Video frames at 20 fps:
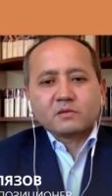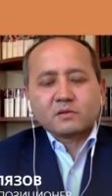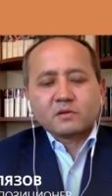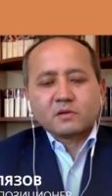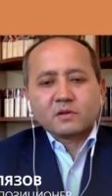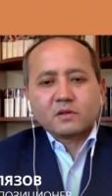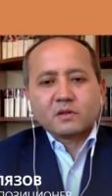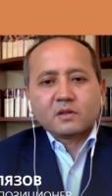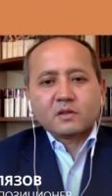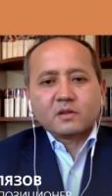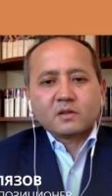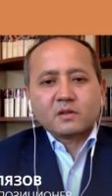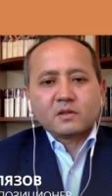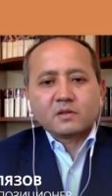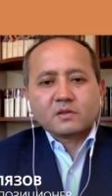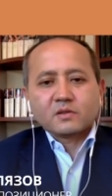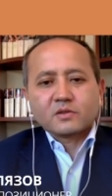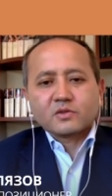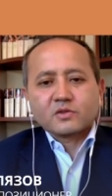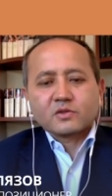
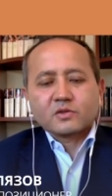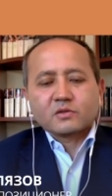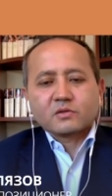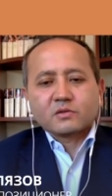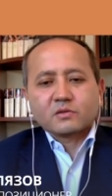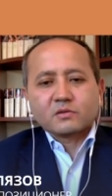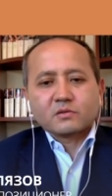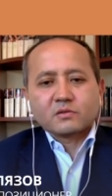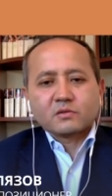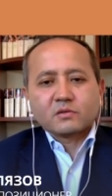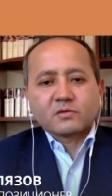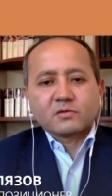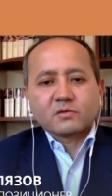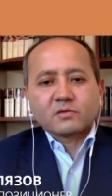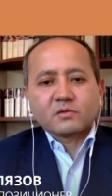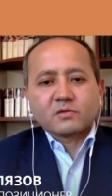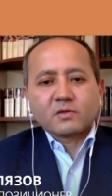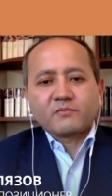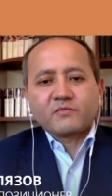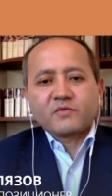а, значит,
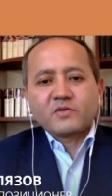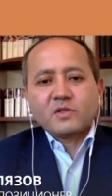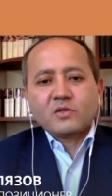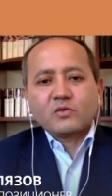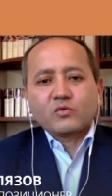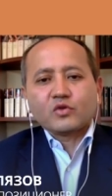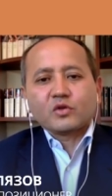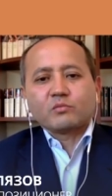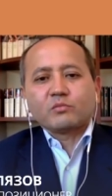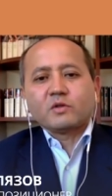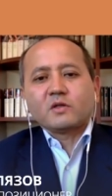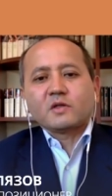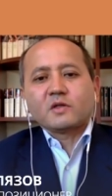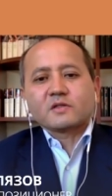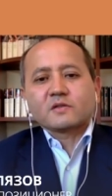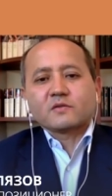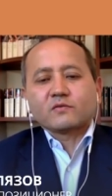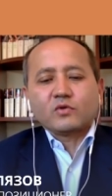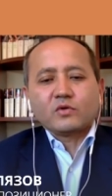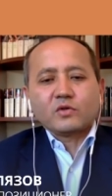э, обвинение у них было
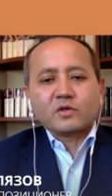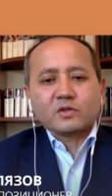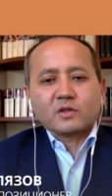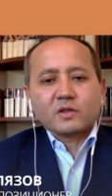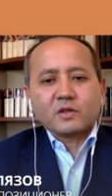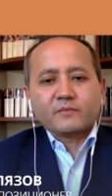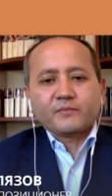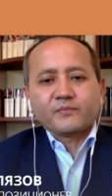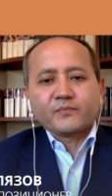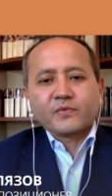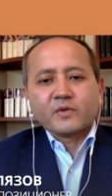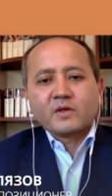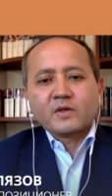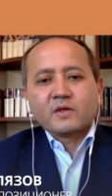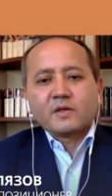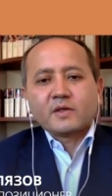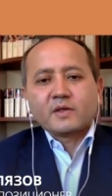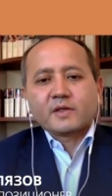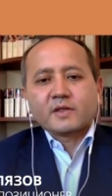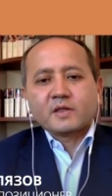основное, это
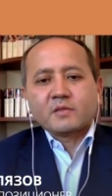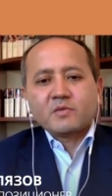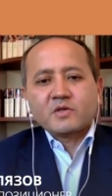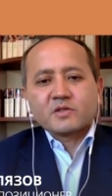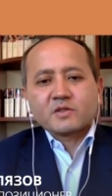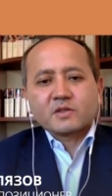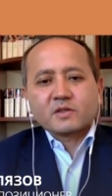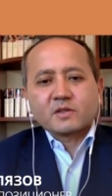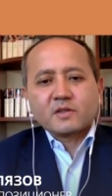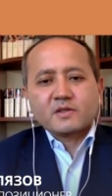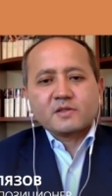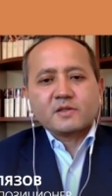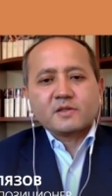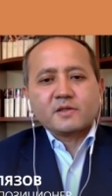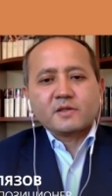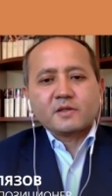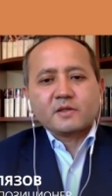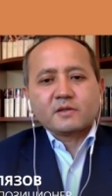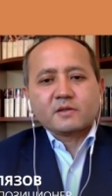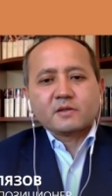экономическое. Если
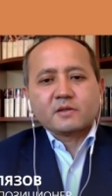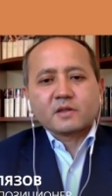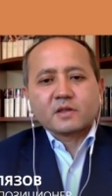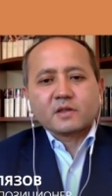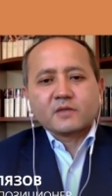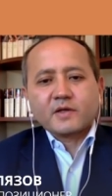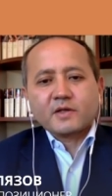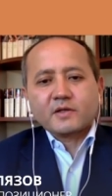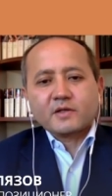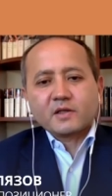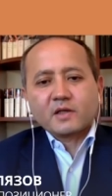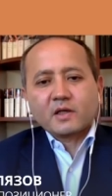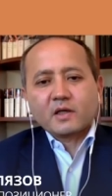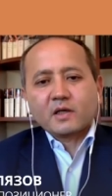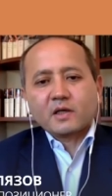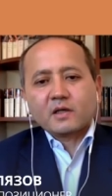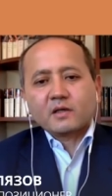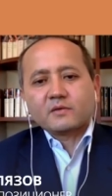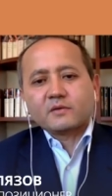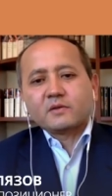э, говорить
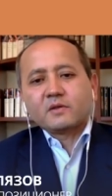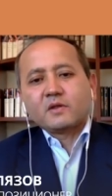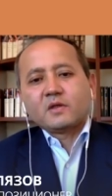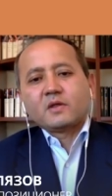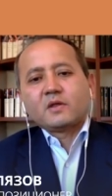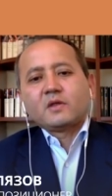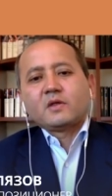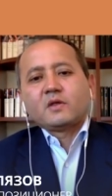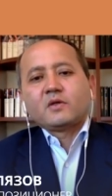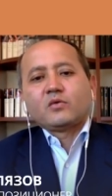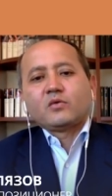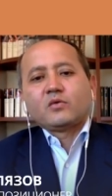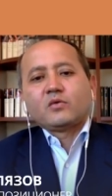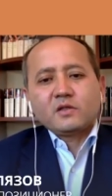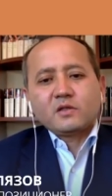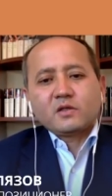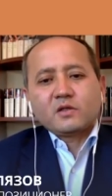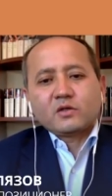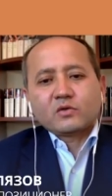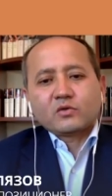о
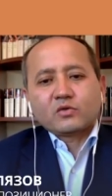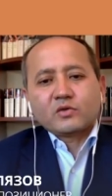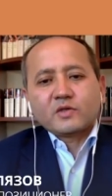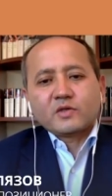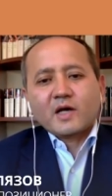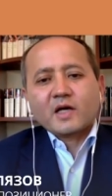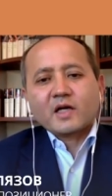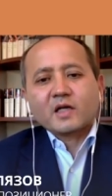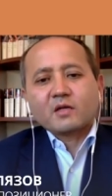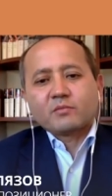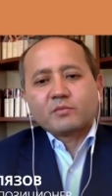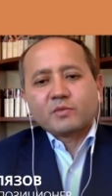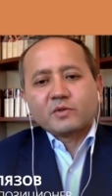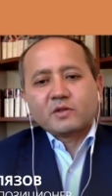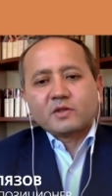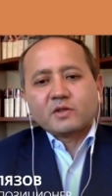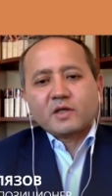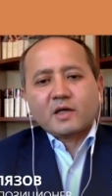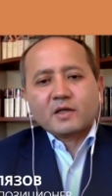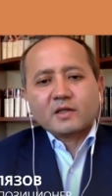Украине, то
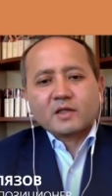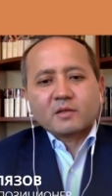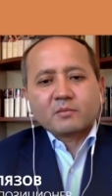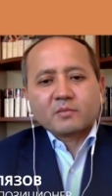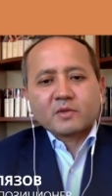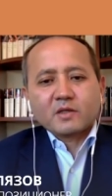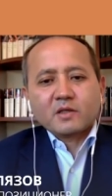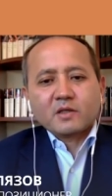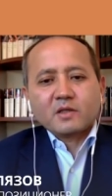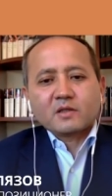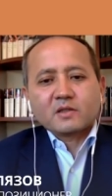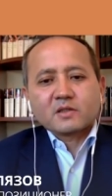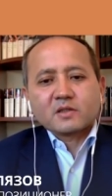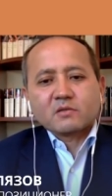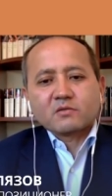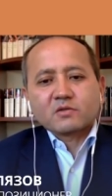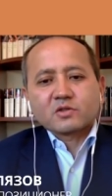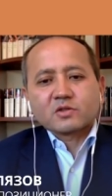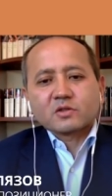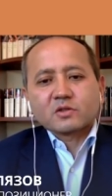якобы я там какие-то
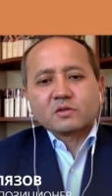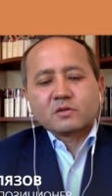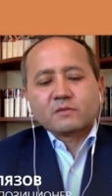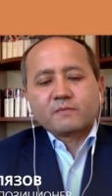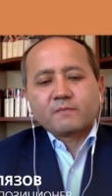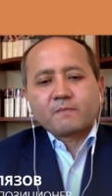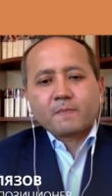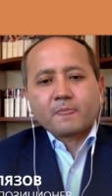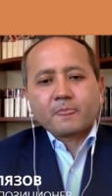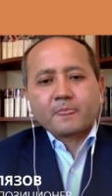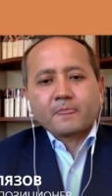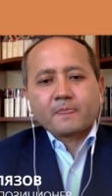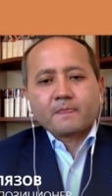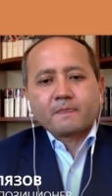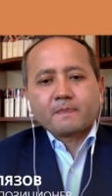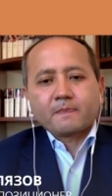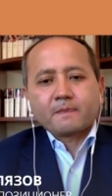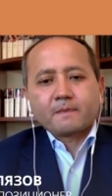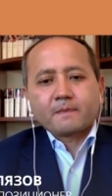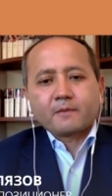совершил
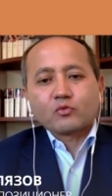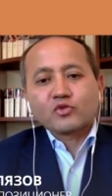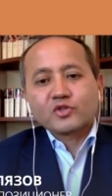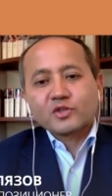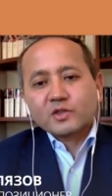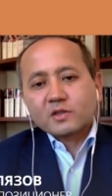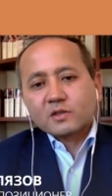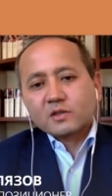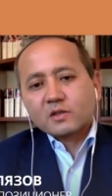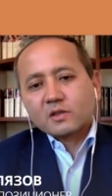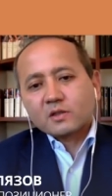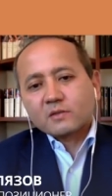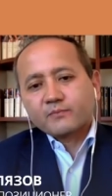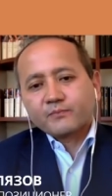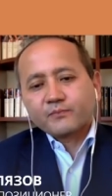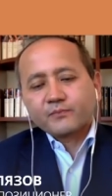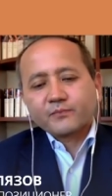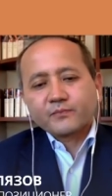нарушения,